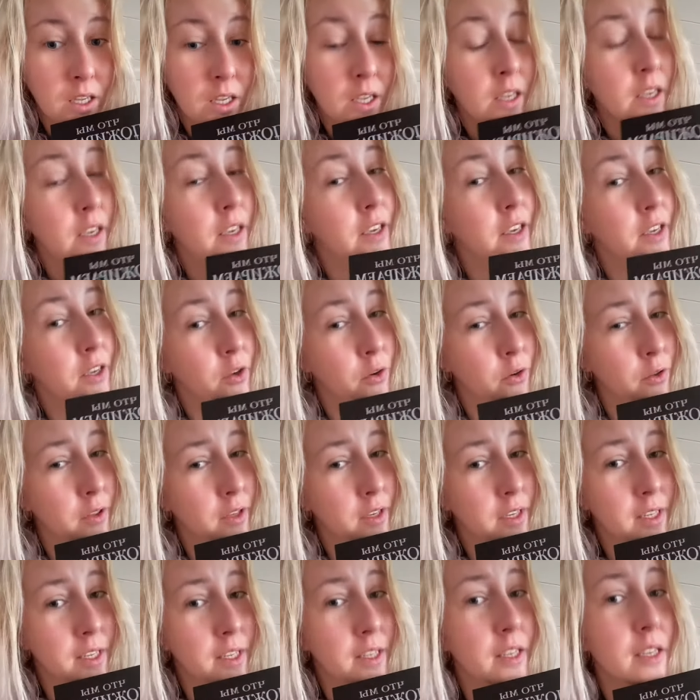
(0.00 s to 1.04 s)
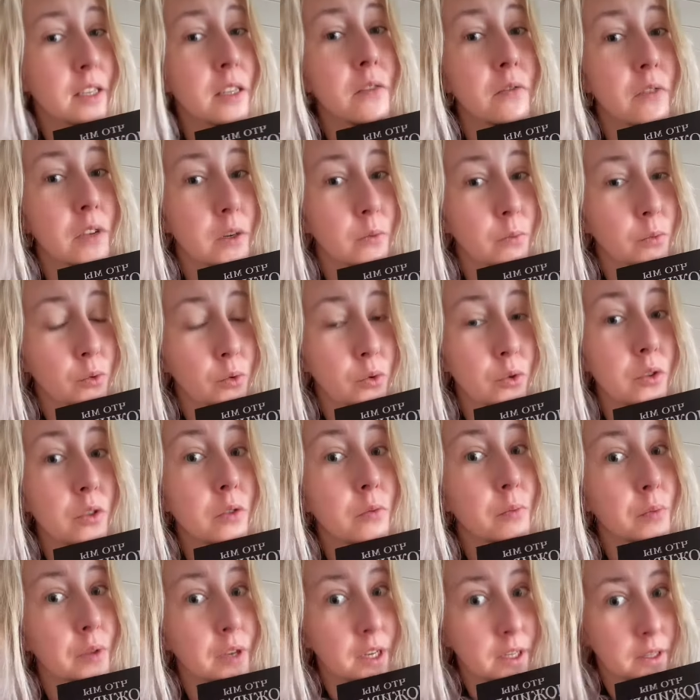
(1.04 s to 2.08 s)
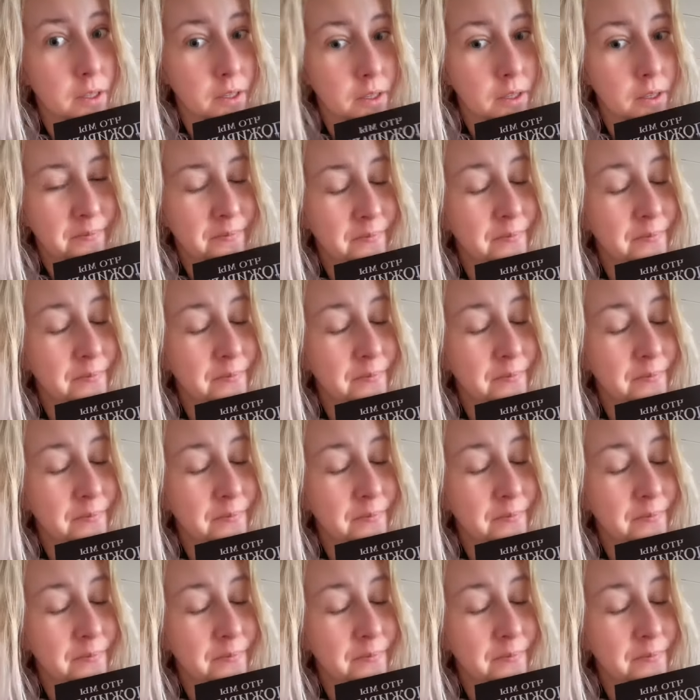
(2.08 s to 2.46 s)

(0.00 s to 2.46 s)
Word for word: И ее, так сказать, вербует принц.